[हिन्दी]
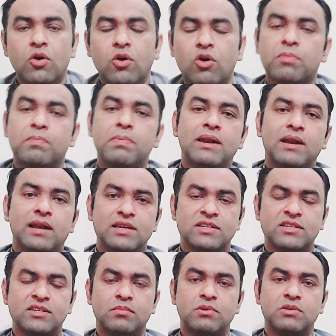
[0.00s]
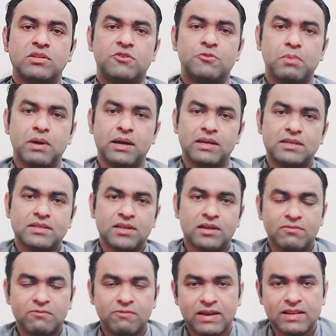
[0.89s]
और फिर इलेक्शन कमीशन ऑफ
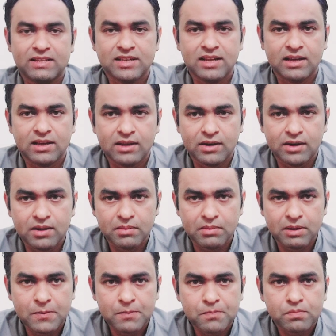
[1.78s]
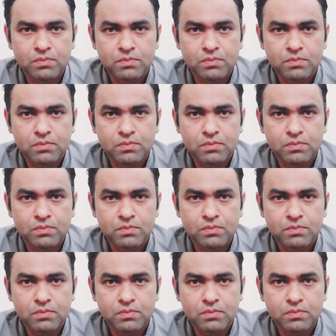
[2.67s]
पाकिस्तान फैसला करने में